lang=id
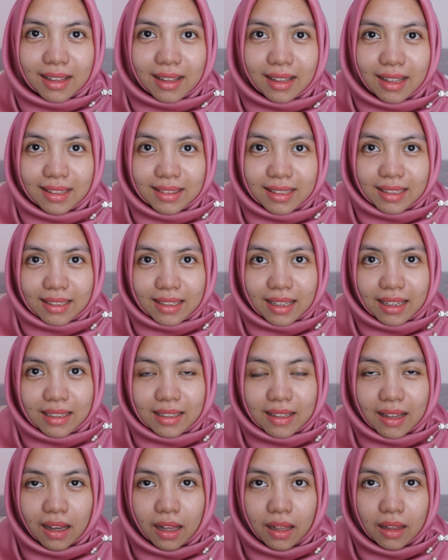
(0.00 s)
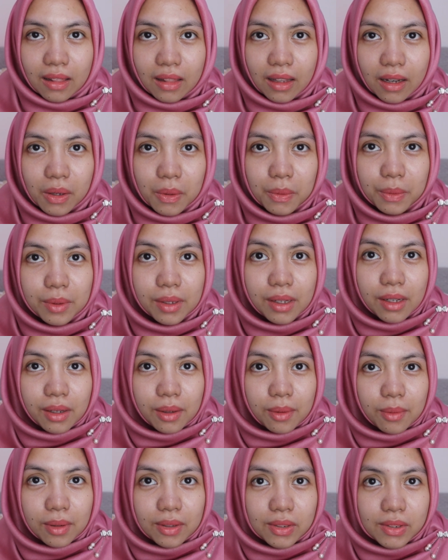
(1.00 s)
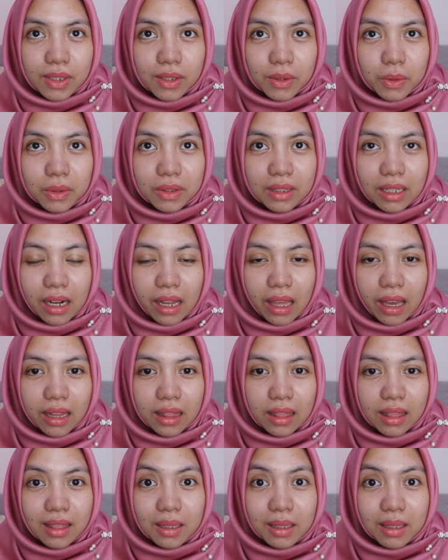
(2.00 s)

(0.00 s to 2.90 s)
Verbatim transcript: Kelihatan kan kalau wajahku terlihat